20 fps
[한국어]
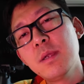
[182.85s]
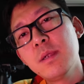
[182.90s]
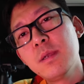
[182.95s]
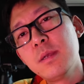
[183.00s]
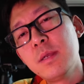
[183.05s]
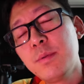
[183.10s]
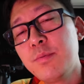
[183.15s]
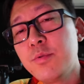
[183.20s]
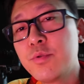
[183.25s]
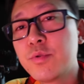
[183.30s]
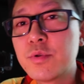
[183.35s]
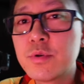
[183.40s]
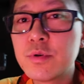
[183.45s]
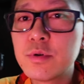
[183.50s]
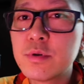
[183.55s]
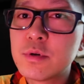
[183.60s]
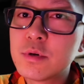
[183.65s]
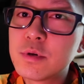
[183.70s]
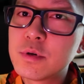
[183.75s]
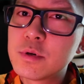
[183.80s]

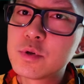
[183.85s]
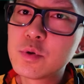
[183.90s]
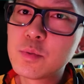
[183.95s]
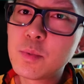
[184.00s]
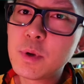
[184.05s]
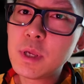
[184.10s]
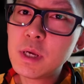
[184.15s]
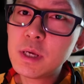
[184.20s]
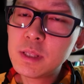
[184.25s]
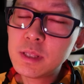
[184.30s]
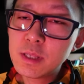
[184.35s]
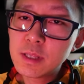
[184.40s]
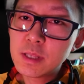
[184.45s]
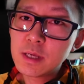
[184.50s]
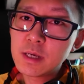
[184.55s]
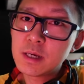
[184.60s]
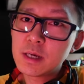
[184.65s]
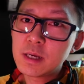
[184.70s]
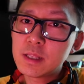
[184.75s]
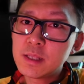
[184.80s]
리뷰를 좀 해야
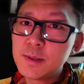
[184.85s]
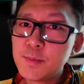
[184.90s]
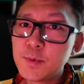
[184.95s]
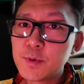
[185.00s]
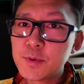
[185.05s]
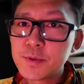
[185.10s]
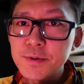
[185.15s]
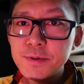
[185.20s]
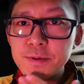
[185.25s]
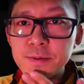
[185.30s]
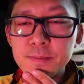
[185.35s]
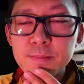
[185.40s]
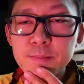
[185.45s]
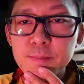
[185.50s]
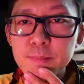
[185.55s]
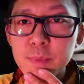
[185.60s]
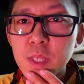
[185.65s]
되나 아니면은